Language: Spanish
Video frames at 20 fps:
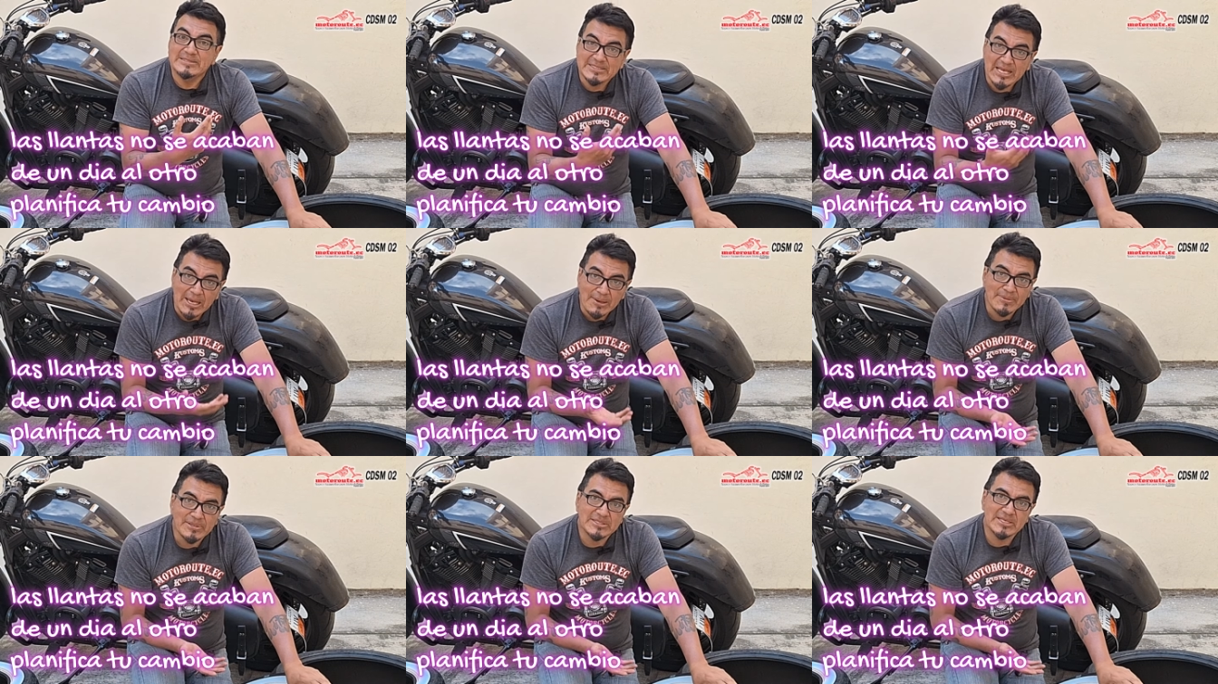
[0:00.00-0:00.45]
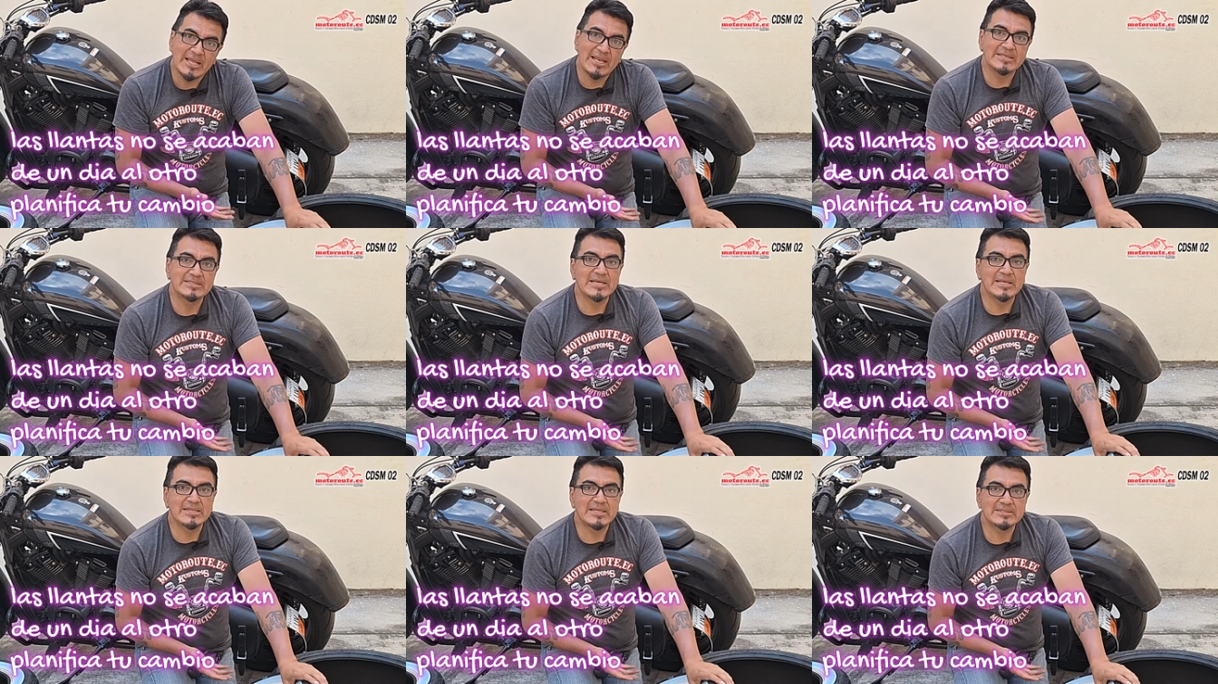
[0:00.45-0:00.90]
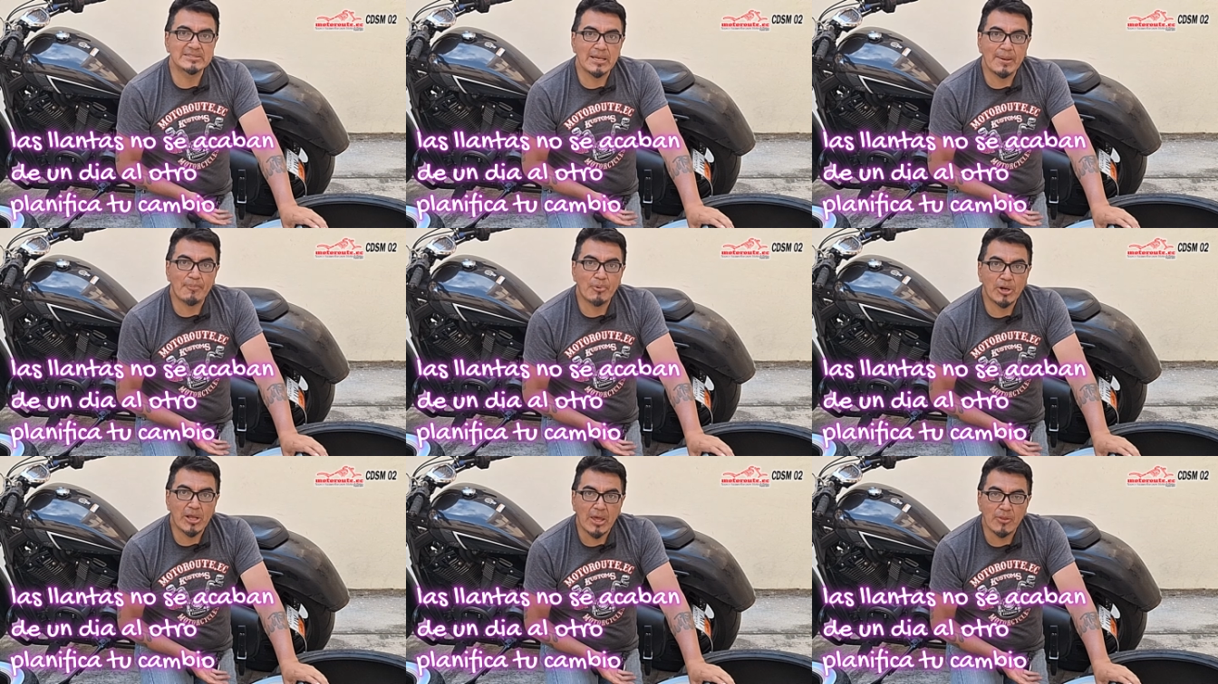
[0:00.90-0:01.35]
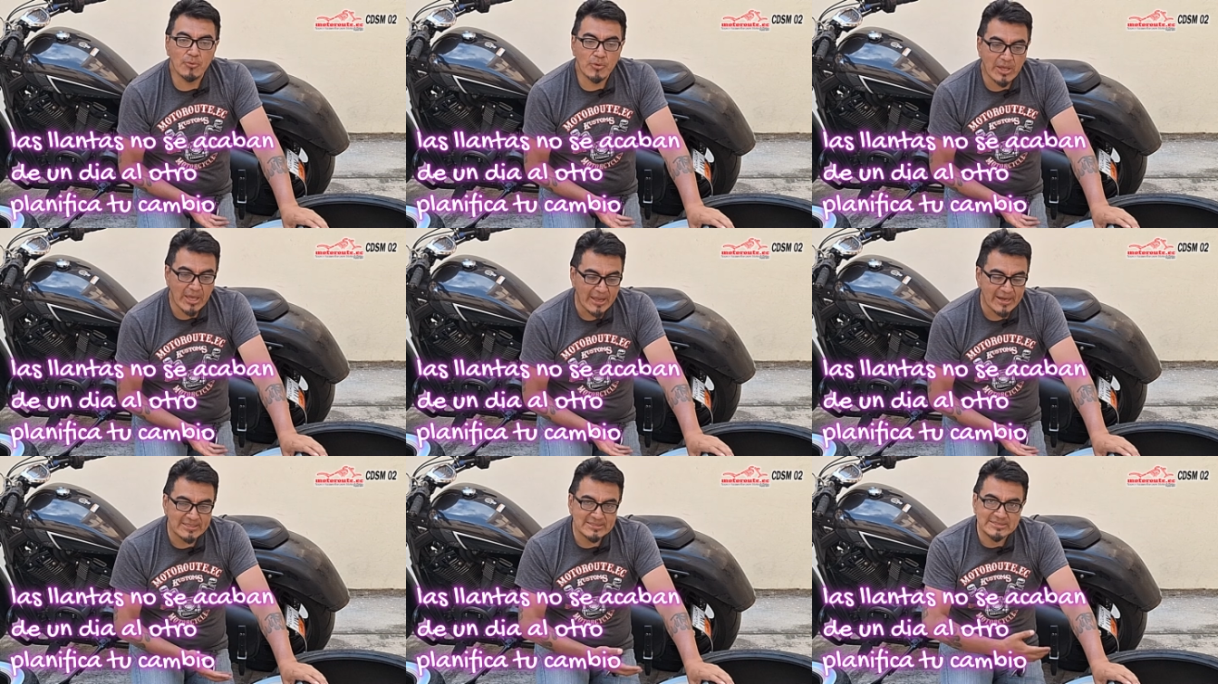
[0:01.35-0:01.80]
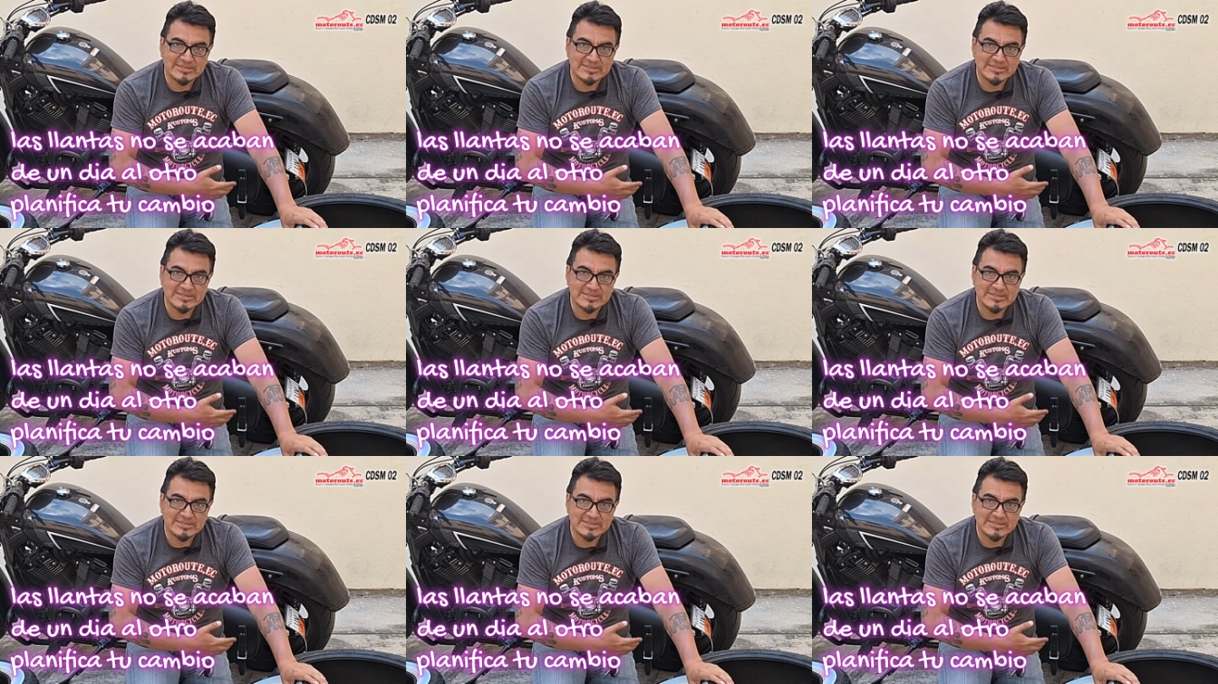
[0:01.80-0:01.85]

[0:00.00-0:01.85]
Sabes que la llanta está por caducar,